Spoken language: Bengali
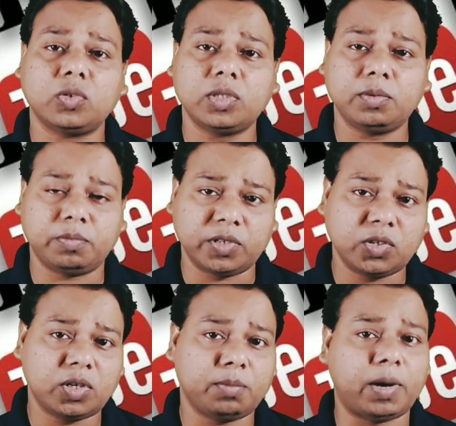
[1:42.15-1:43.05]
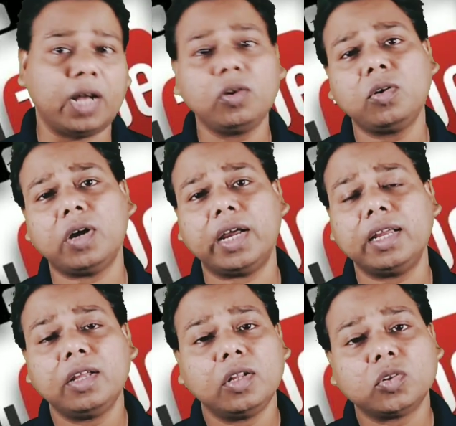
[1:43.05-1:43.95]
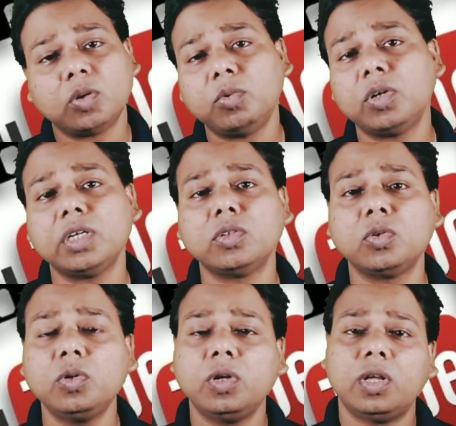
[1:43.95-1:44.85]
যদি ভিডিওটা ভালো হয় তবুও কিন্তু